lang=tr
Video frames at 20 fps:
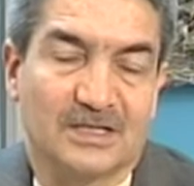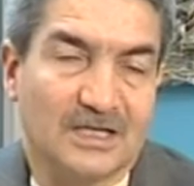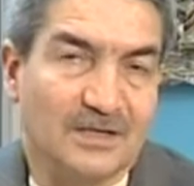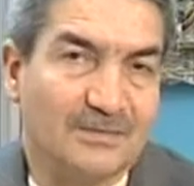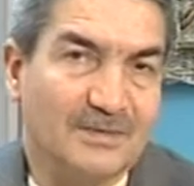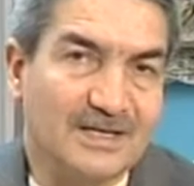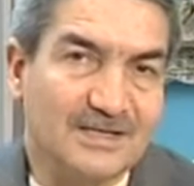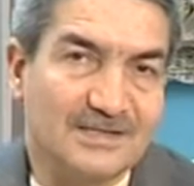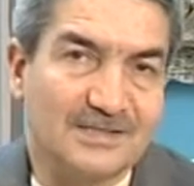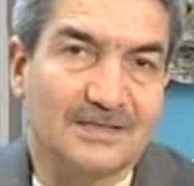
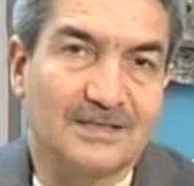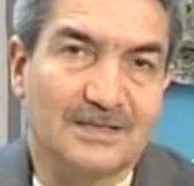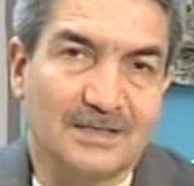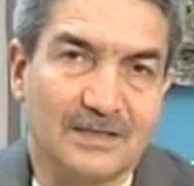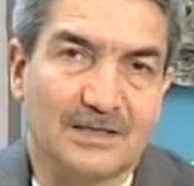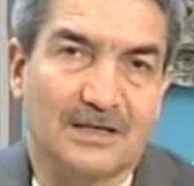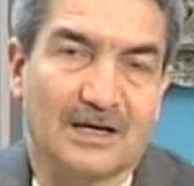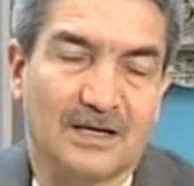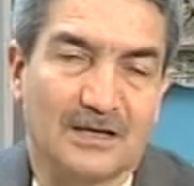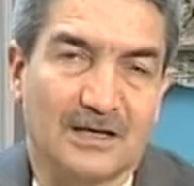Demek
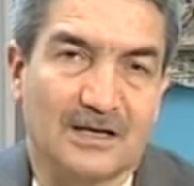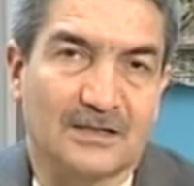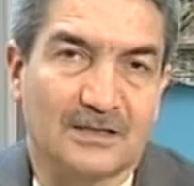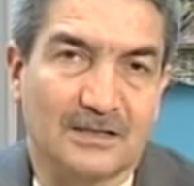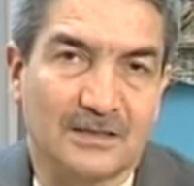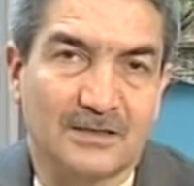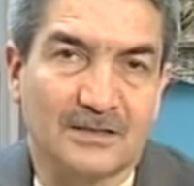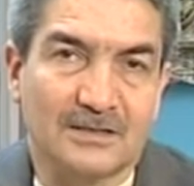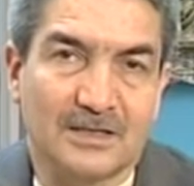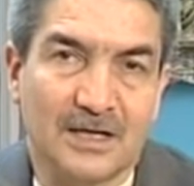sihirle
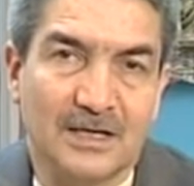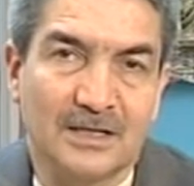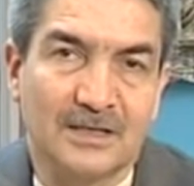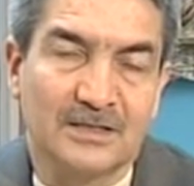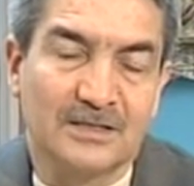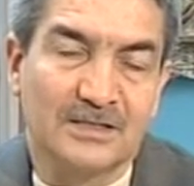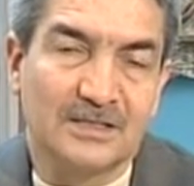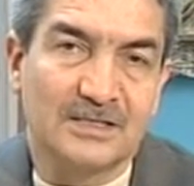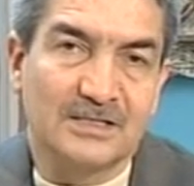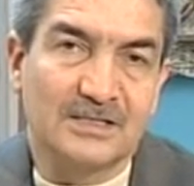alakalı da
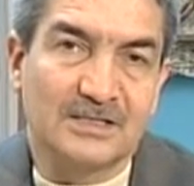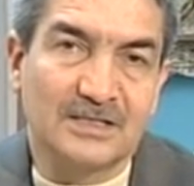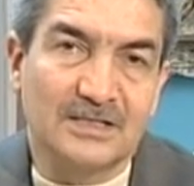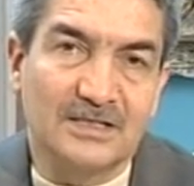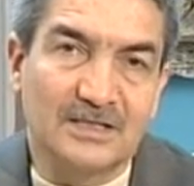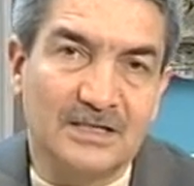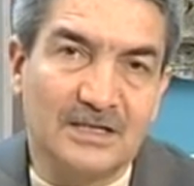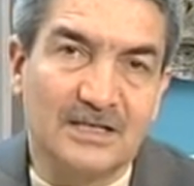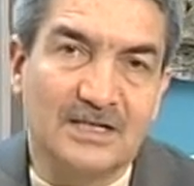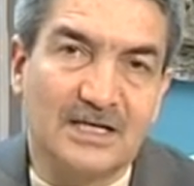
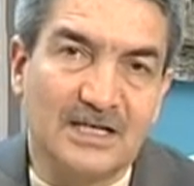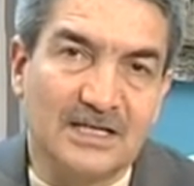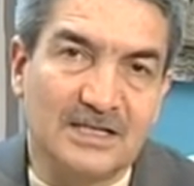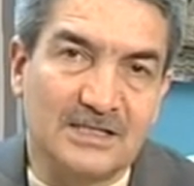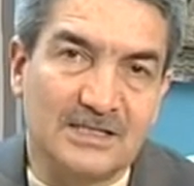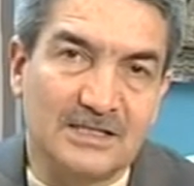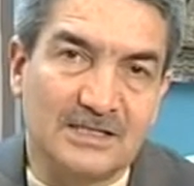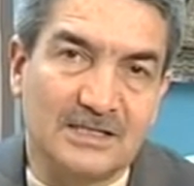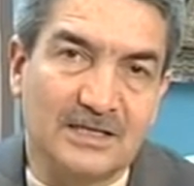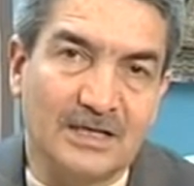sihrin
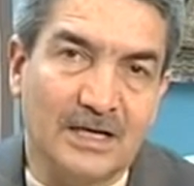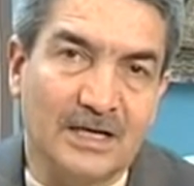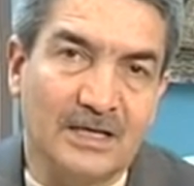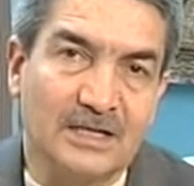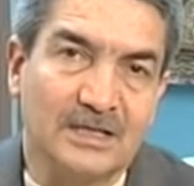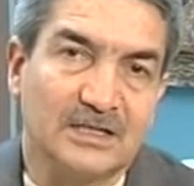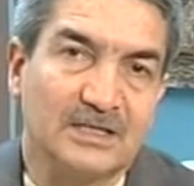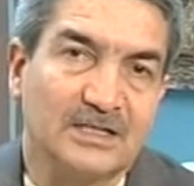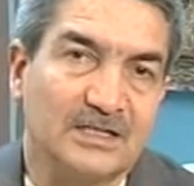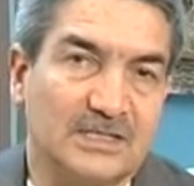
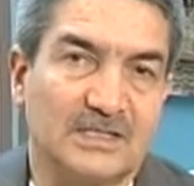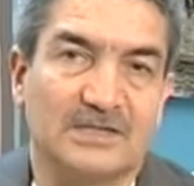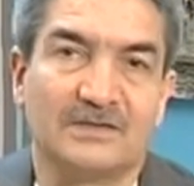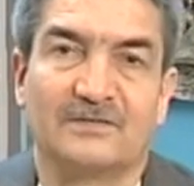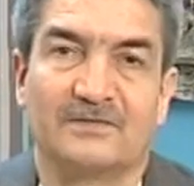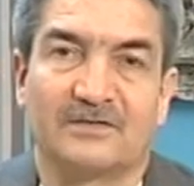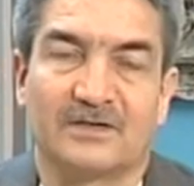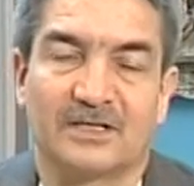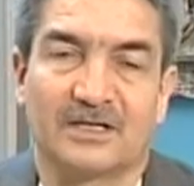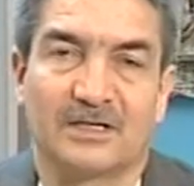etkisine
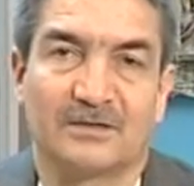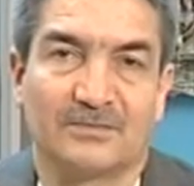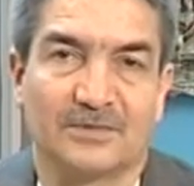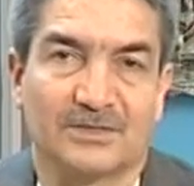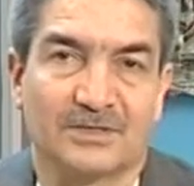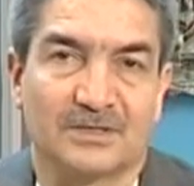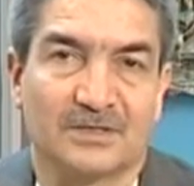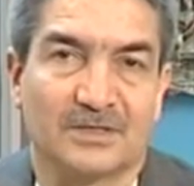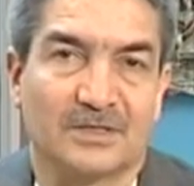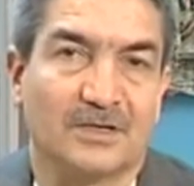izin
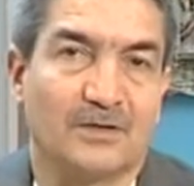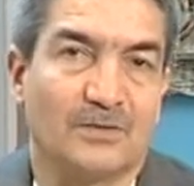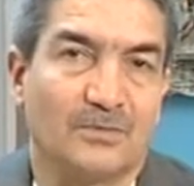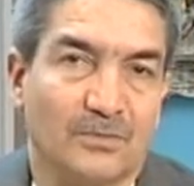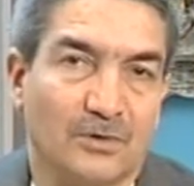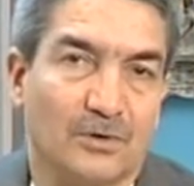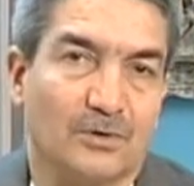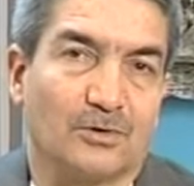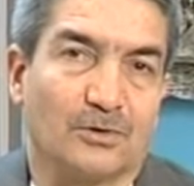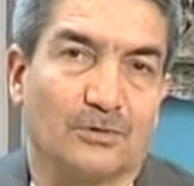verilmiş.
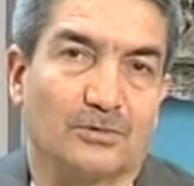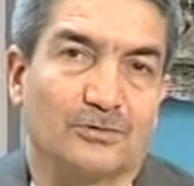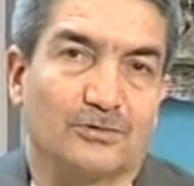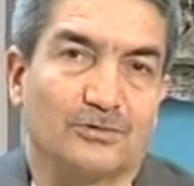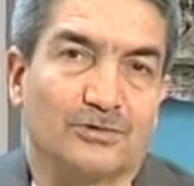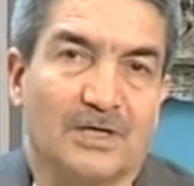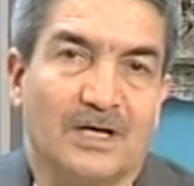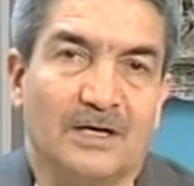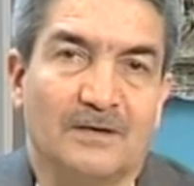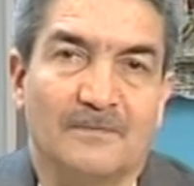Böyle
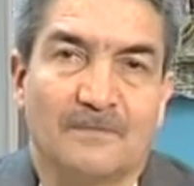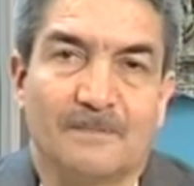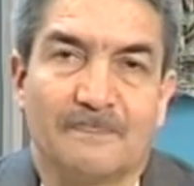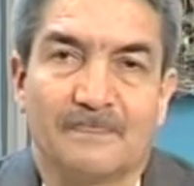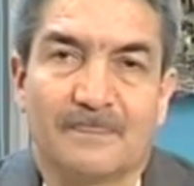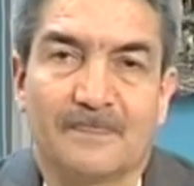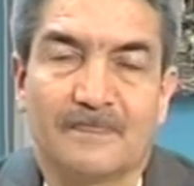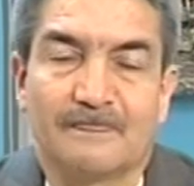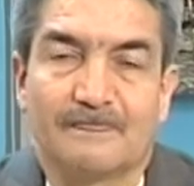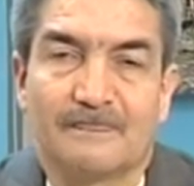olunca
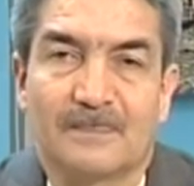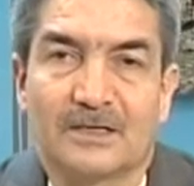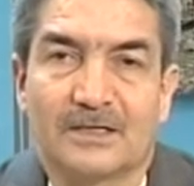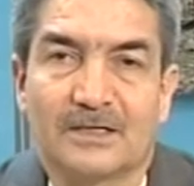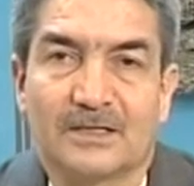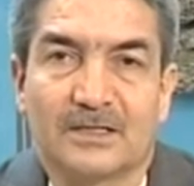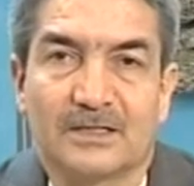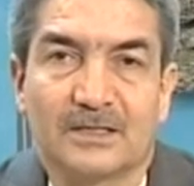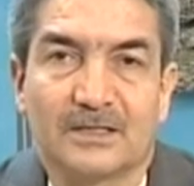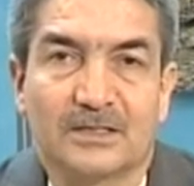
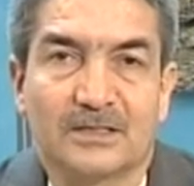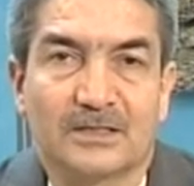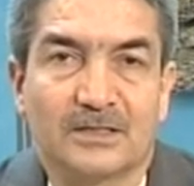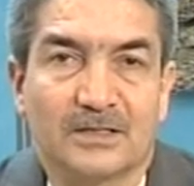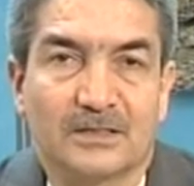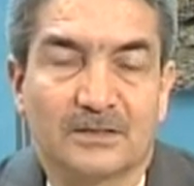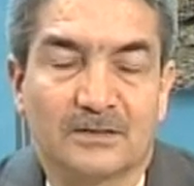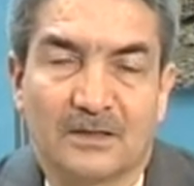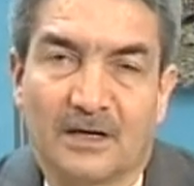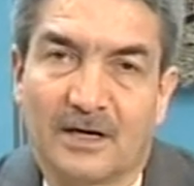e,
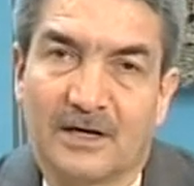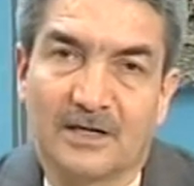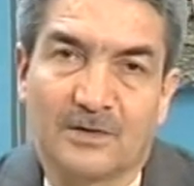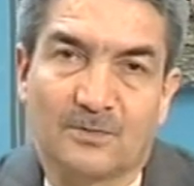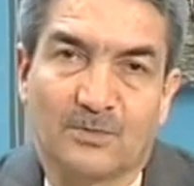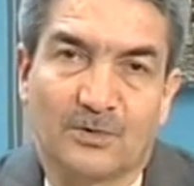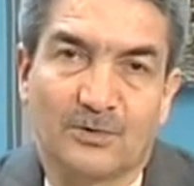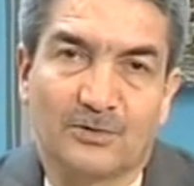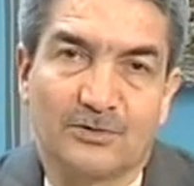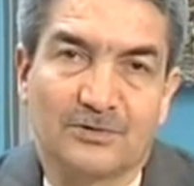
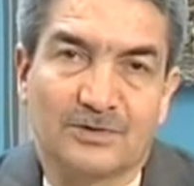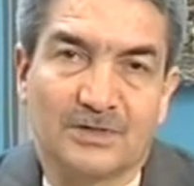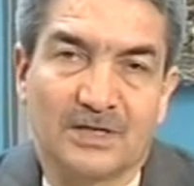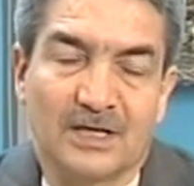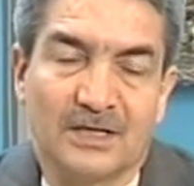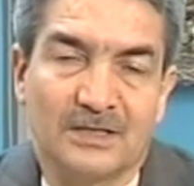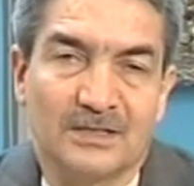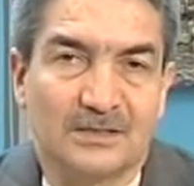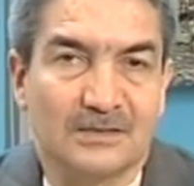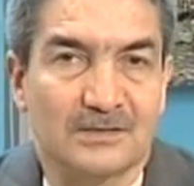tarih
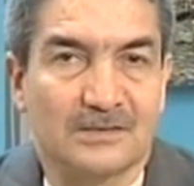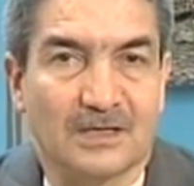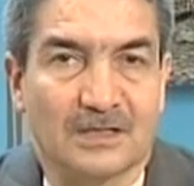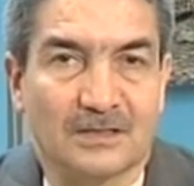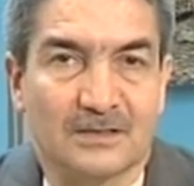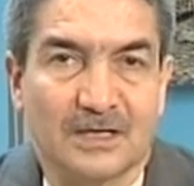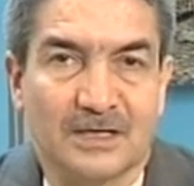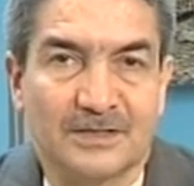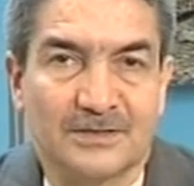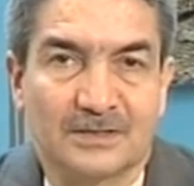boyunca
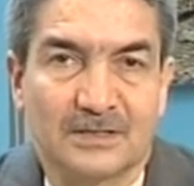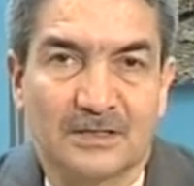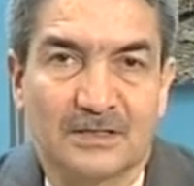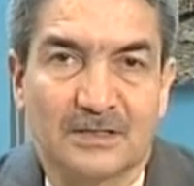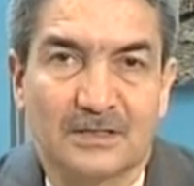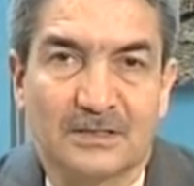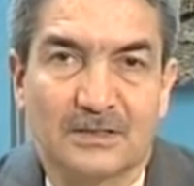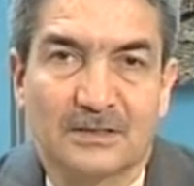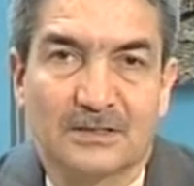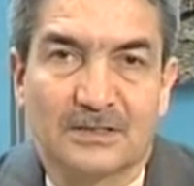insanlar
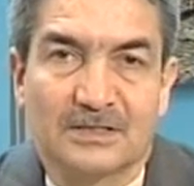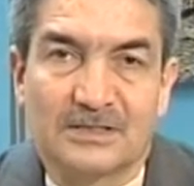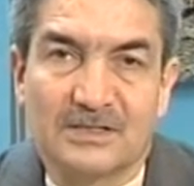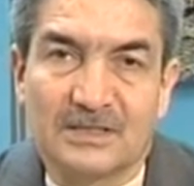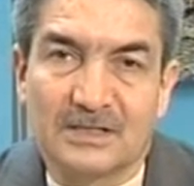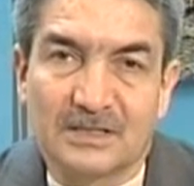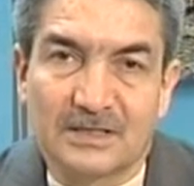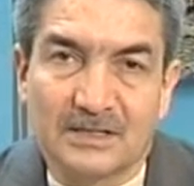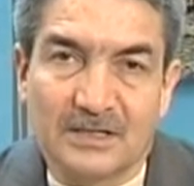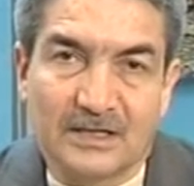
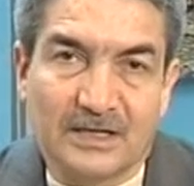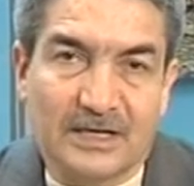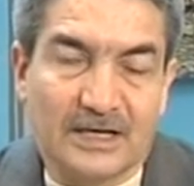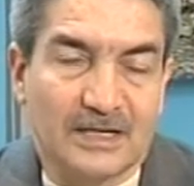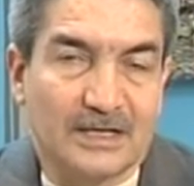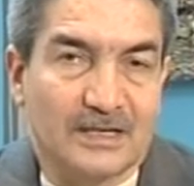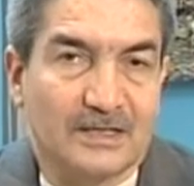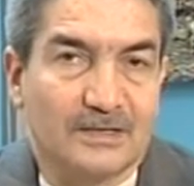sihirle